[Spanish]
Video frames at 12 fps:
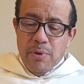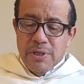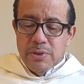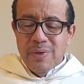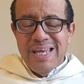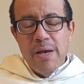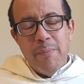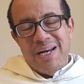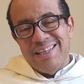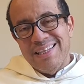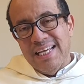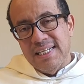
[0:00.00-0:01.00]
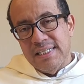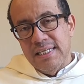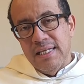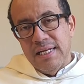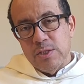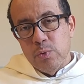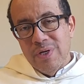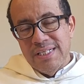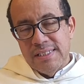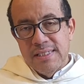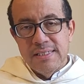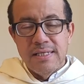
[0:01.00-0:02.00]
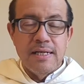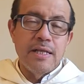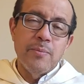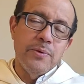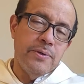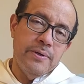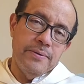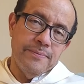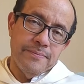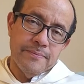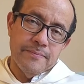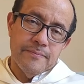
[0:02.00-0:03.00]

Por eso hay que apartarse de las huestes del demonio.